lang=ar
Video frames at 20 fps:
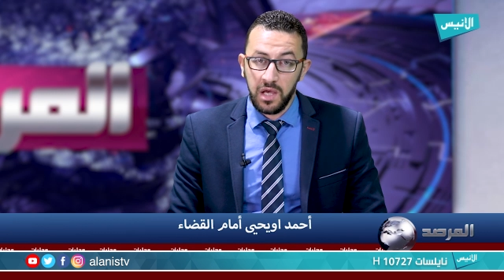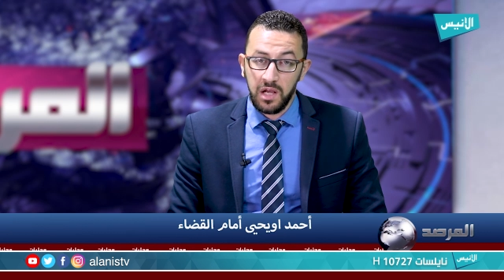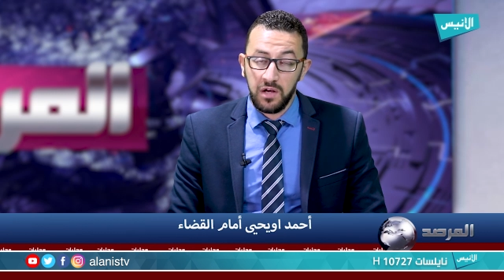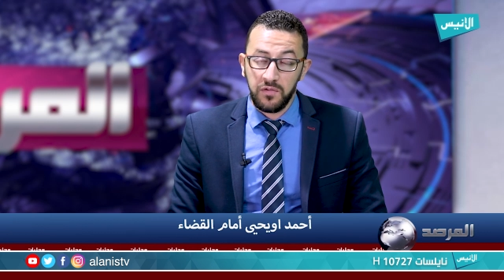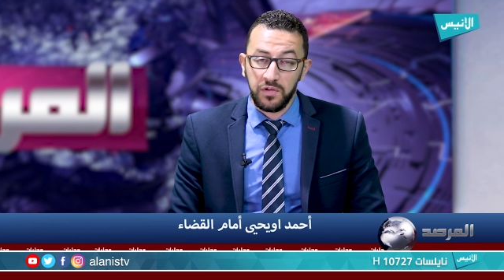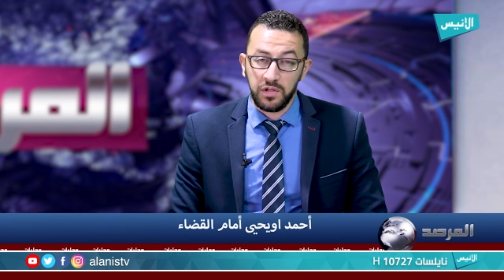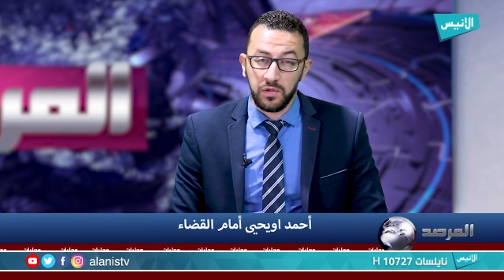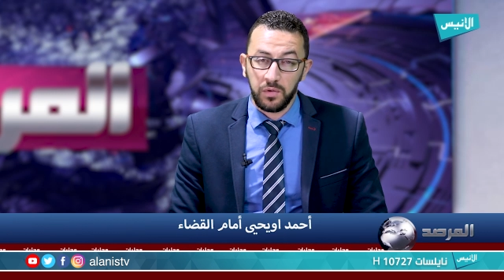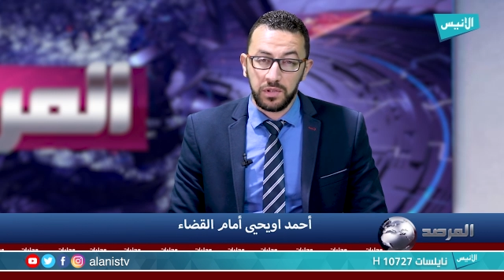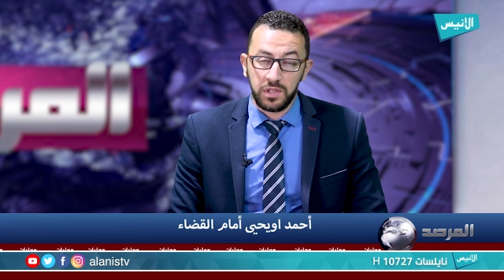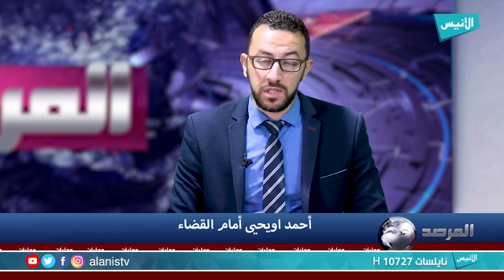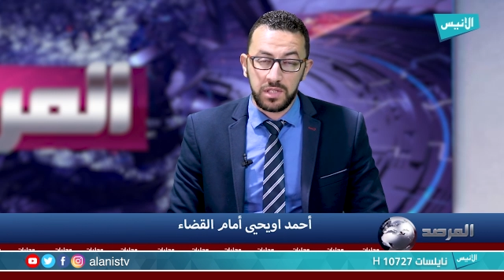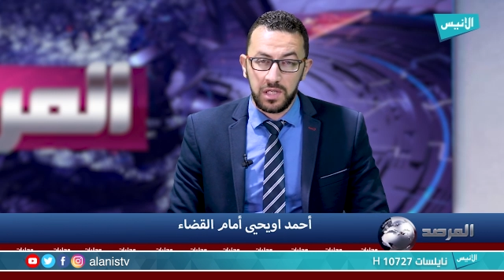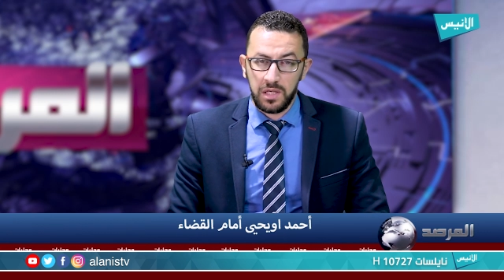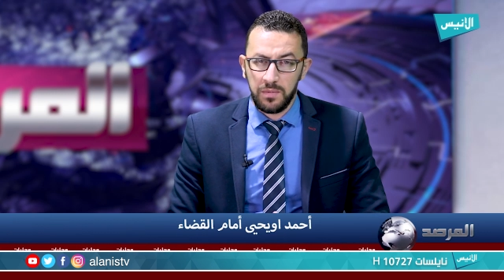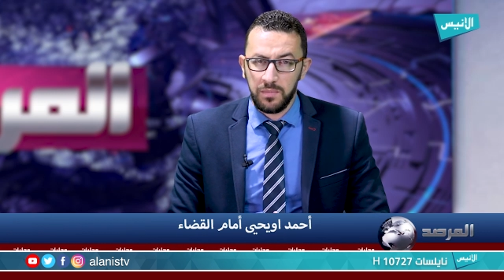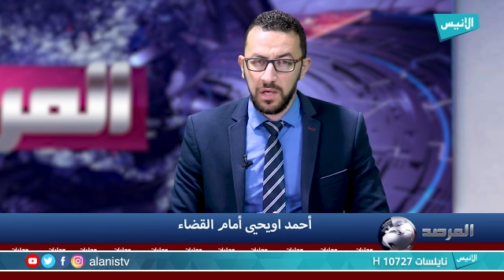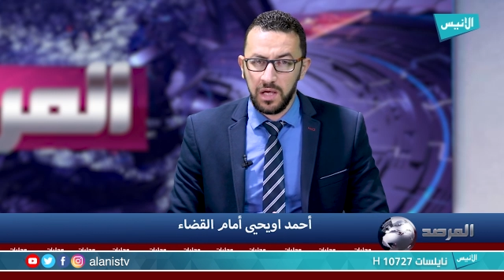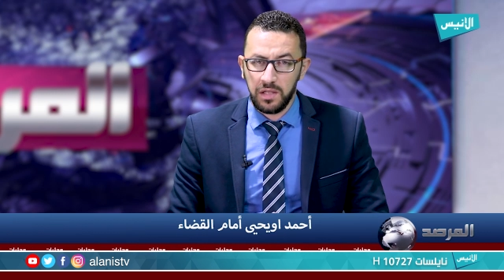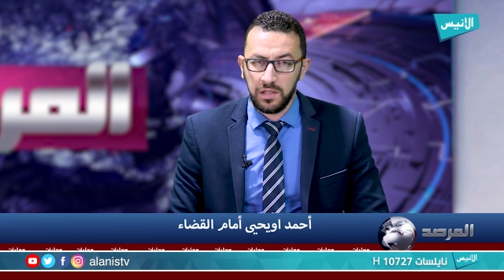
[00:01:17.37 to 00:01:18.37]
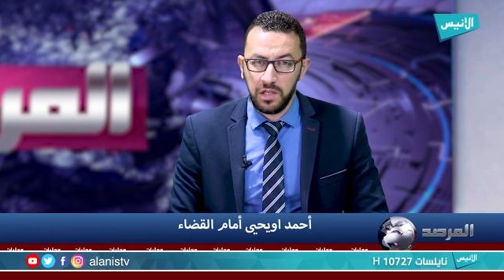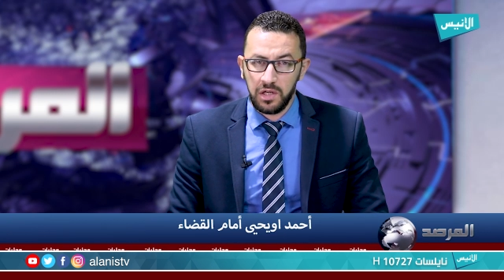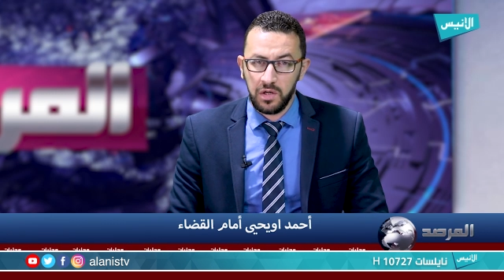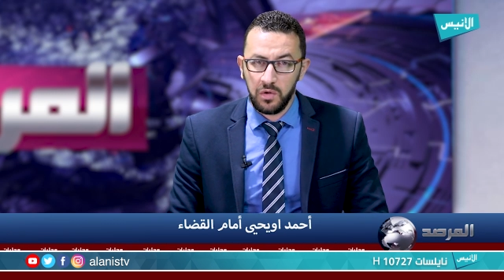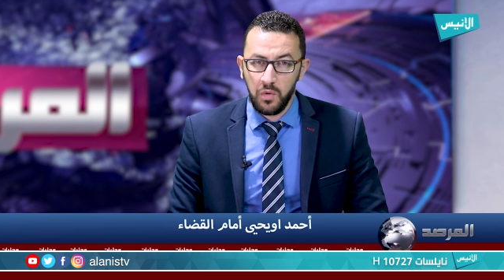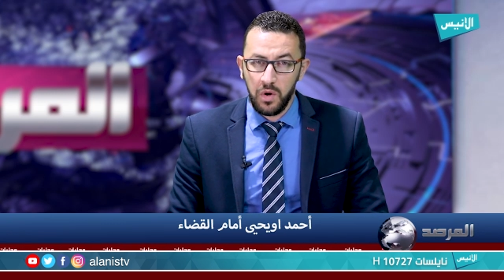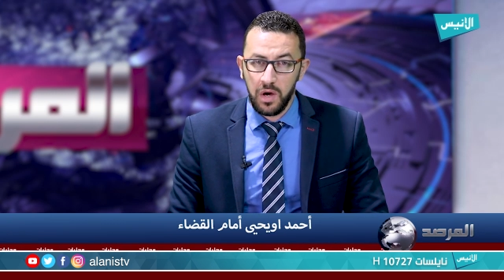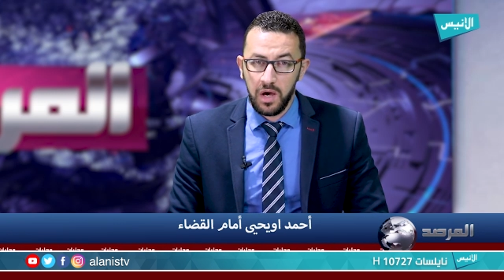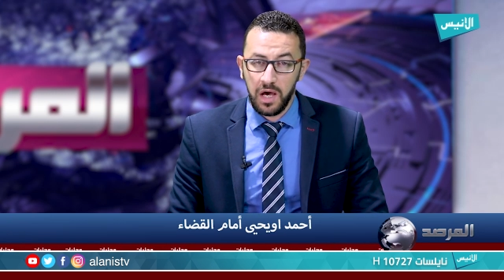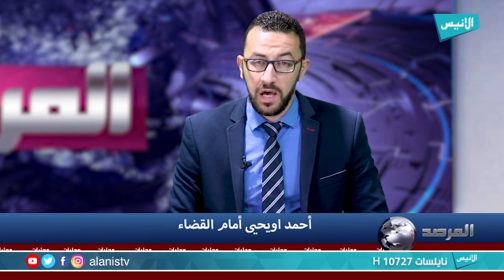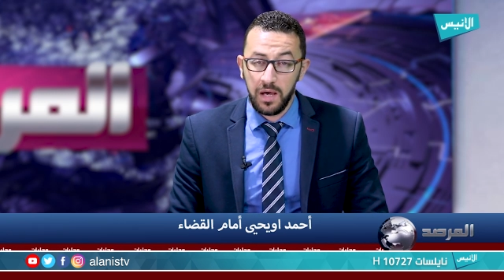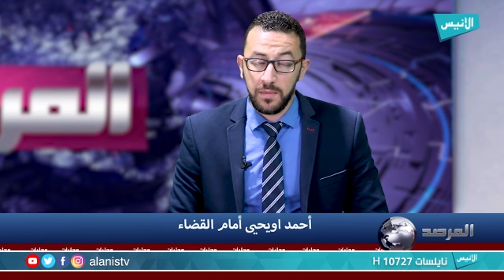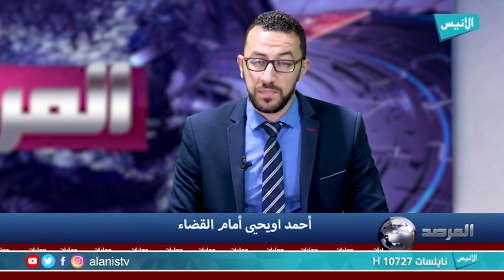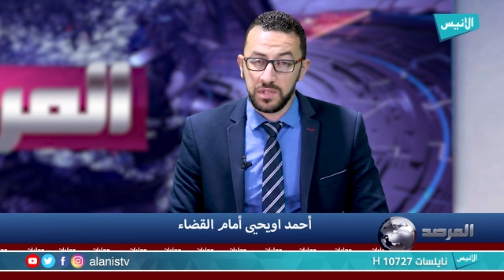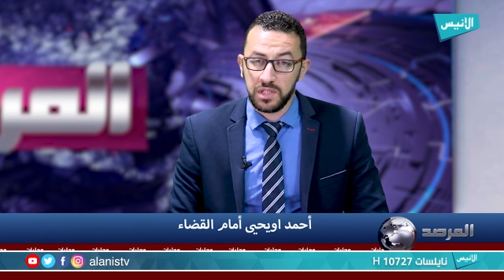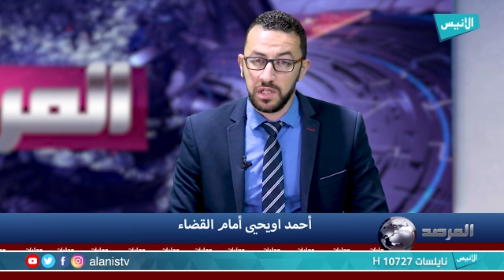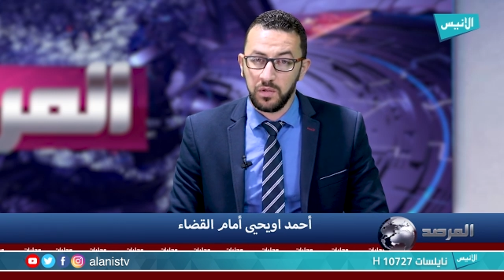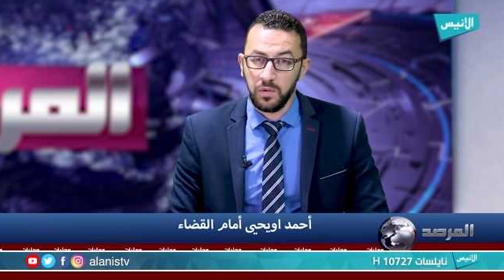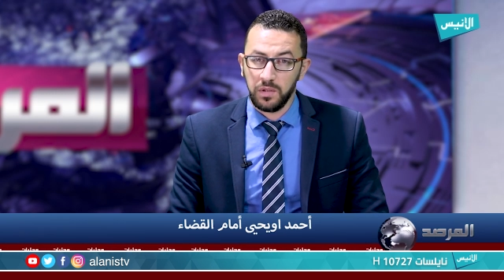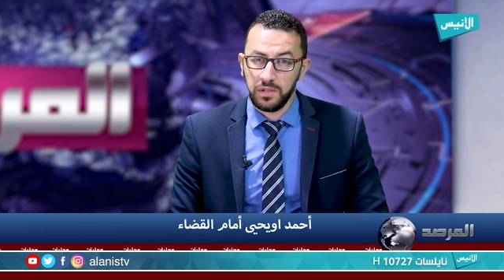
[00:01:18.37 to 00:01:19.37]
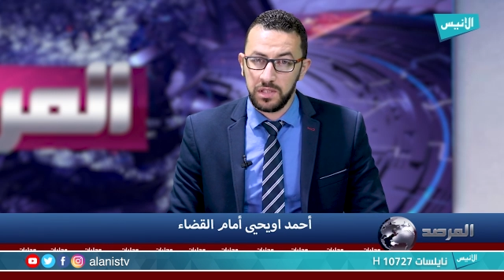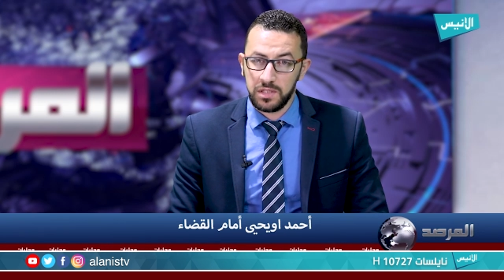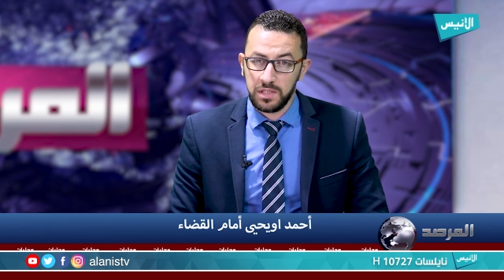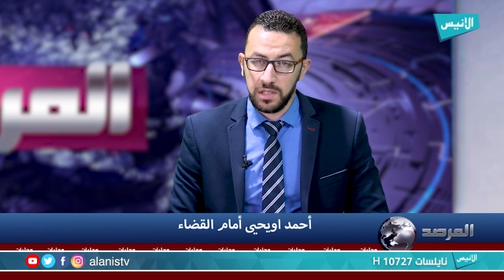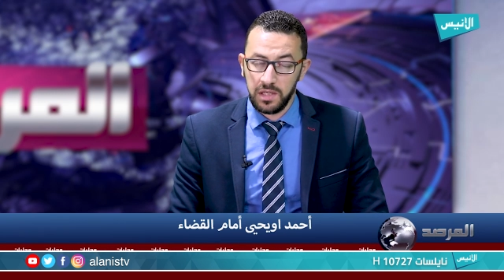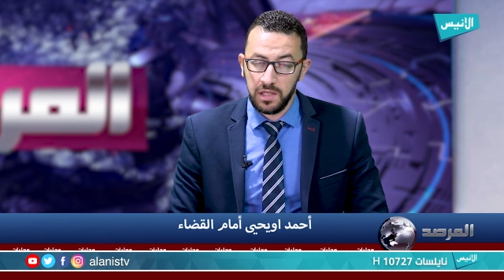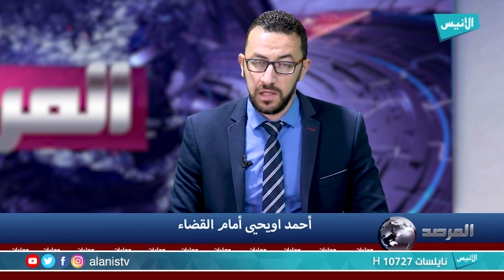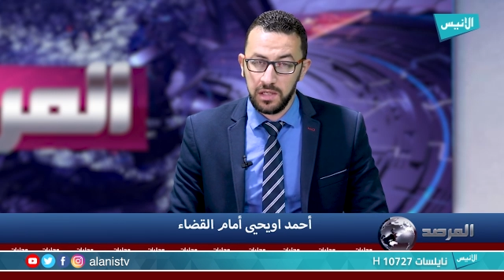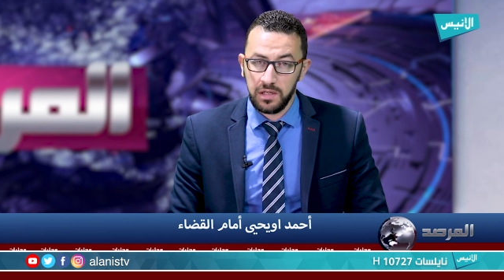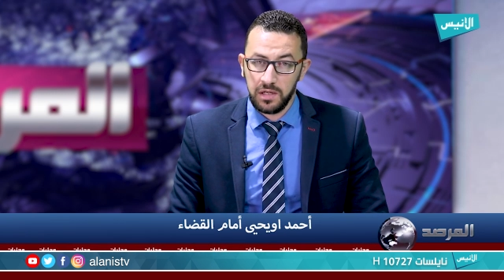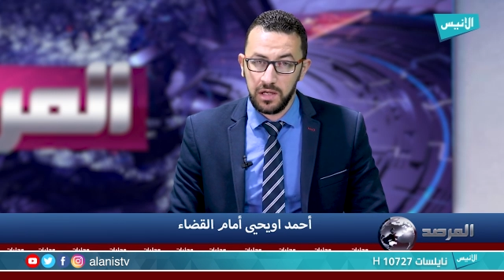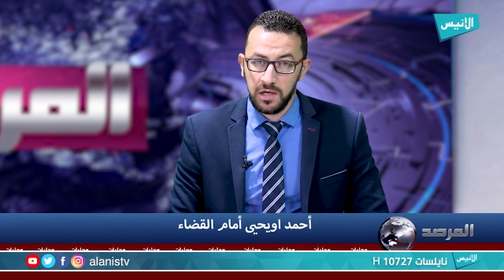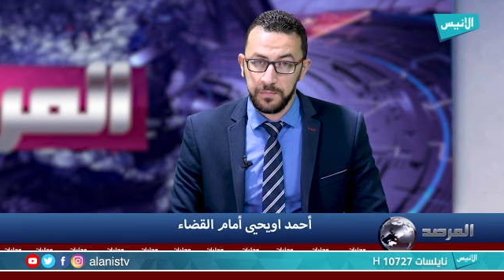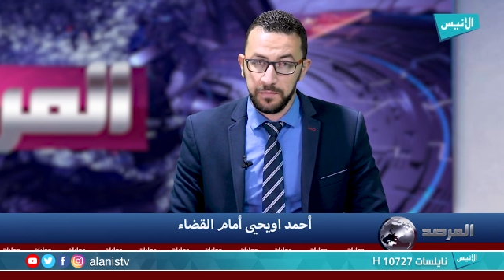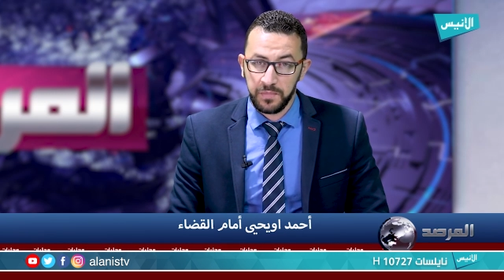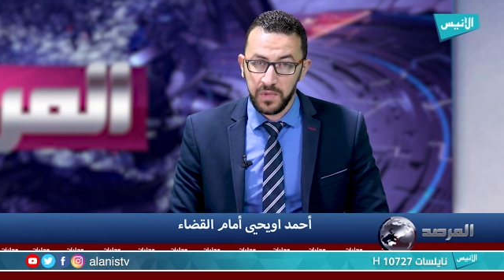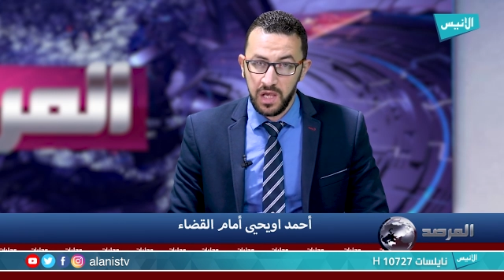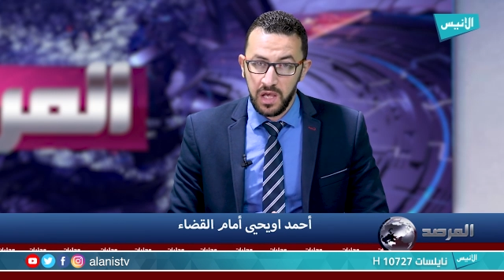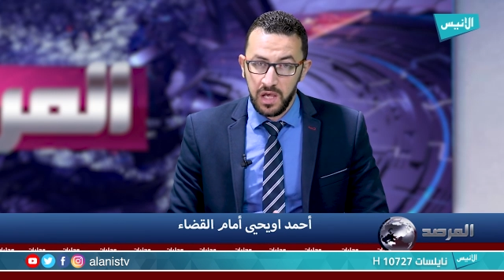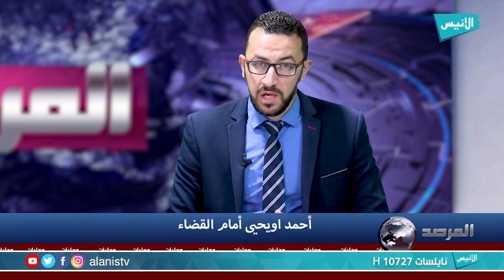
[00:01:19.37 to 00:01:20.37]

1995